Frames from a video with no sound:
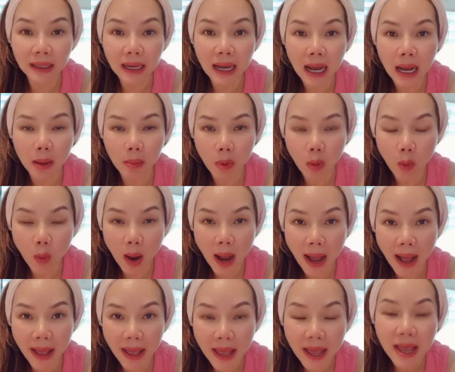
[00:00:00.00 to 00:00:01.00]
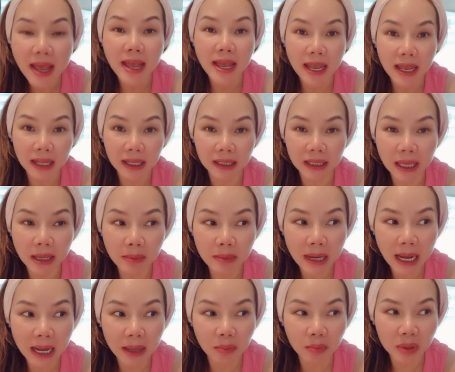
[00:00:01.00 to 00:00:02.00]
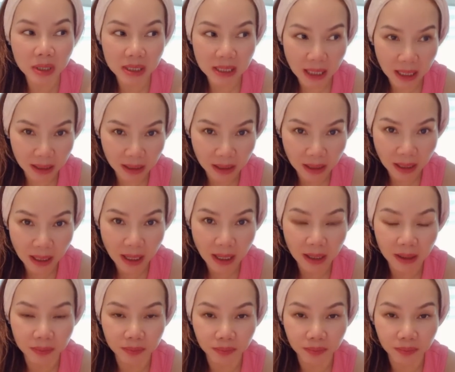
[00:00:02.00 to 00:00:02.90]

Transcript: นะคะ เพราะว่าเห็นทีมงานพี่สันเนี่ย